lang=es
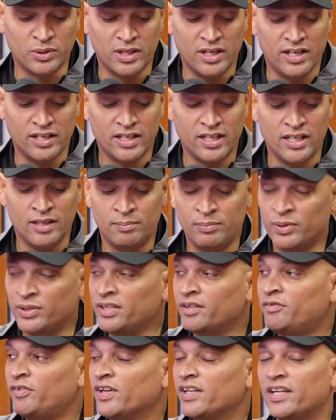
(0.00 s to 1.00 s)
del equipo.
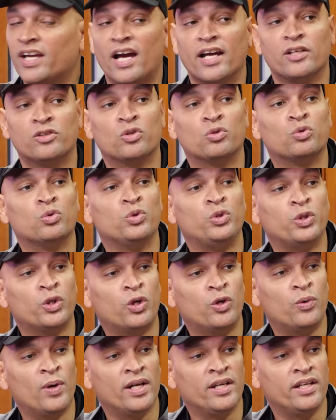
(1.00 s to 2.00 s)
Jeffrey Young hizo su
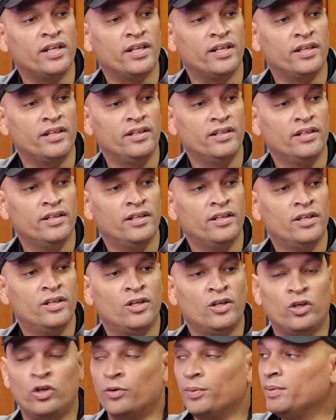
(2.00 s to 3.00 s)
show ayer.
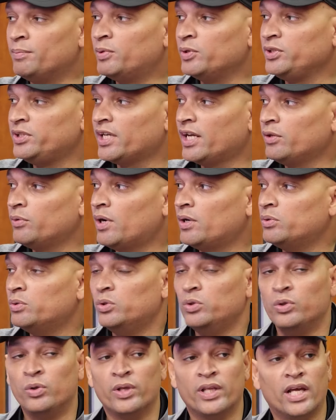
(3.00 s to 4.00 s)
Lo vi ponchando a
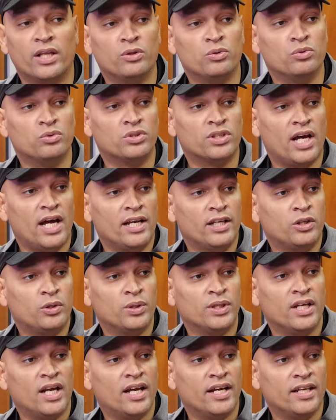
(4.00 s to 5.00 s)
uno y dando un salto
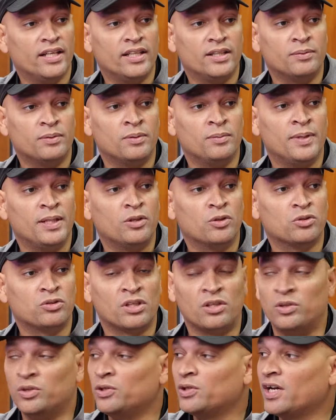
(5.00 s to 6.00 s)
y la gente volviéndose
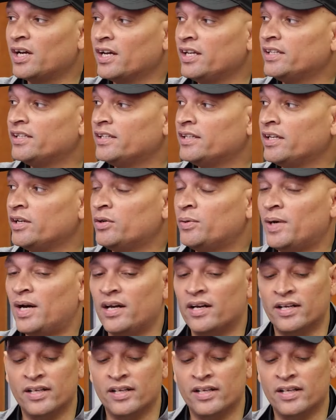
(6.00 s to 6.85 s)
loca en el Lo hizo dos